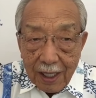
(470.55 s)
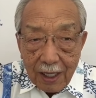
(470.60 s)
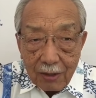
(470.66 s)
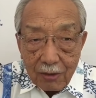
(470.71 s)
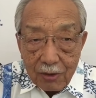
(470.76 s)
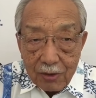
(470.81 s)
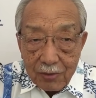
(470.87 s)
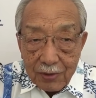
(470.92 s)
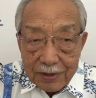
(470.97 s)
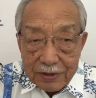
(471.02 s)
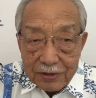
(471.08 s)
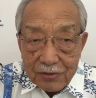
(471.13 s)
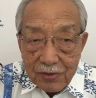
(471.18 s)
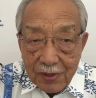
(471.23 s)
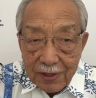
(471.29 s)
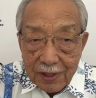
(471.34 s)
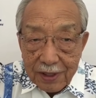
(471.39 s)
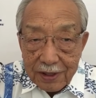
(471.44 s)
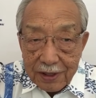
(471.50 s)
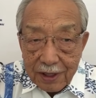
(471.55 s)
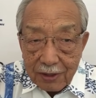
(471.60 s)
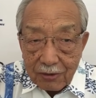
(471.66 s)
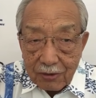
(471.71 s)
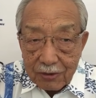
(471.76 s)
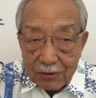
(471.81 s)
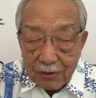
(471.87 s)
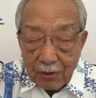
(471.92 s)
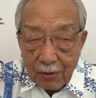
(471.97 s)
あこれは救わないだ
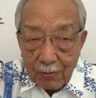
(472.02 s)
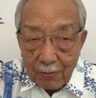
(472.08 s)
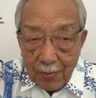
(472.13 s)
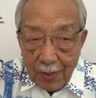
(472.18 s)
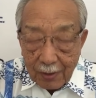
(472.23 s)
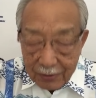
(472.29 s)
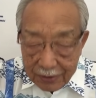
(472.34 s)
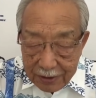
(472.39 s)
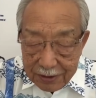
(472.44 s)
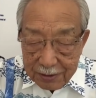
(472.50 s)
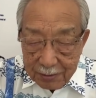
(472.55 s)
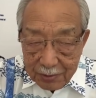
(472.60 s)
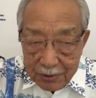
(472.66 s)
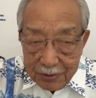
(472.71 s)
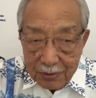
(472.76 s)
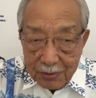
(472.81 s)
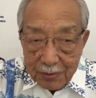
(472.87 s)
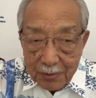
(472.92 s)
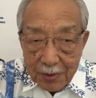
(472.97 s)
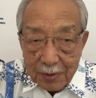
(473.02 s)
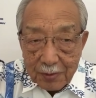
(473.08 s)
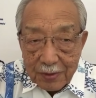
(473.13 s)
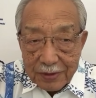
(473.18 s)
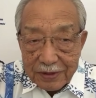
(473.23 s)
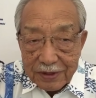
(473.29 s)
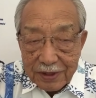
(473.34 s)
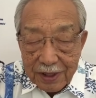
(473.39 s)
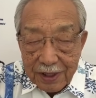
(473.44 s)
ろうと、まあ、私もそう思いま
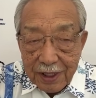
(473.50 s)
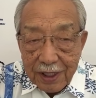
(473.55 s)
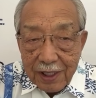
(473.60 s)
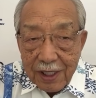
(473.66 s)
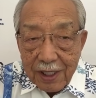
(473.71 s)
すし、